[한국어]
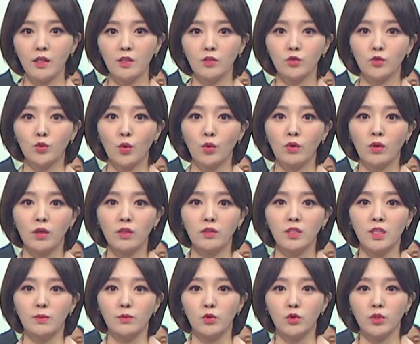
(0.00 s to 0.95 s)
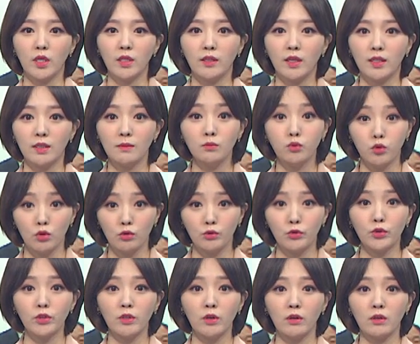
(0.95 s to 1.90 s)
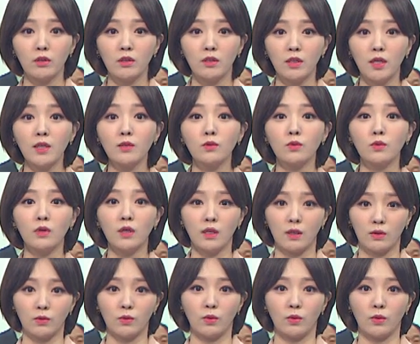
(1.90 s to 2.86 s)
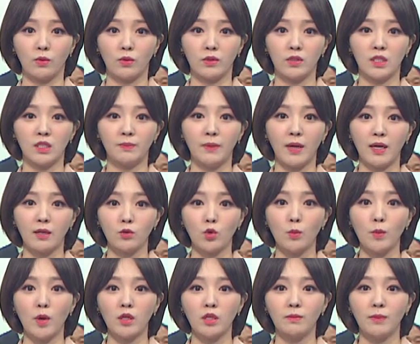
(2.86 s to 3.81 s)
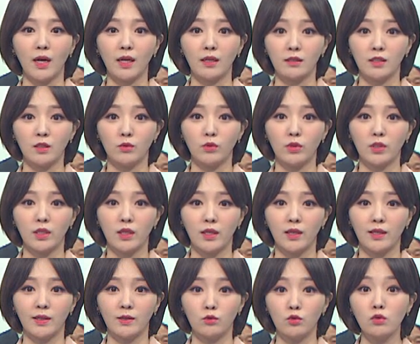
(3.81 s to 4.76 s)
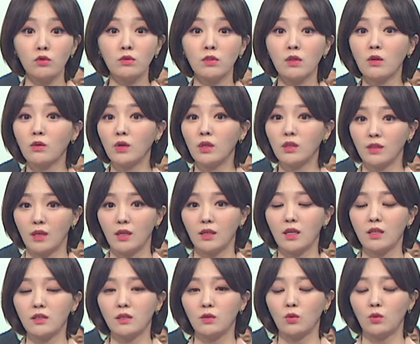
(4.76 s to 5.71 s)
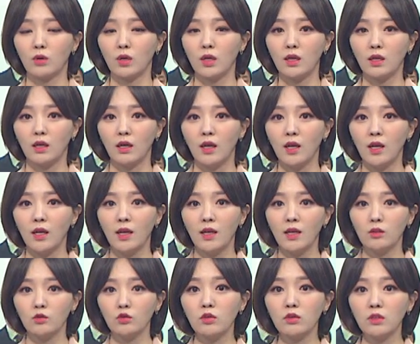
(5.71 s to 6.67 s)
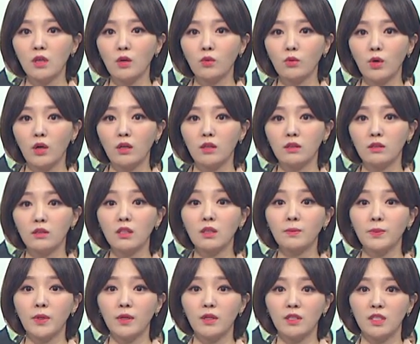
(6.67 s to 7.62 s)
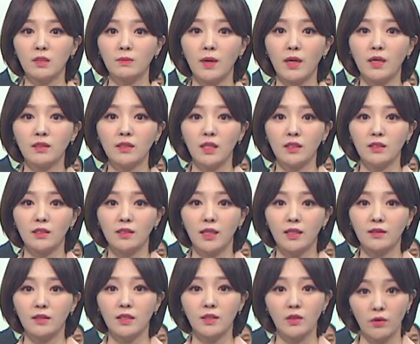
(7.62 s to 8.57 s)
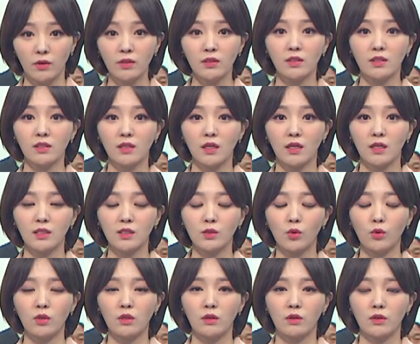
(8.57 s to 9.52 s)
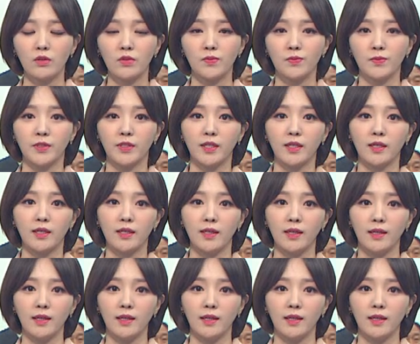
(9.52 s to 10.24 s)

수도권 집중에 따른 불균형을 해소하고 지방 소멸을 막기 위해 충청권 4개 시도가 충청권 특별지방자치단체 설치에 시동을 걸었습니다.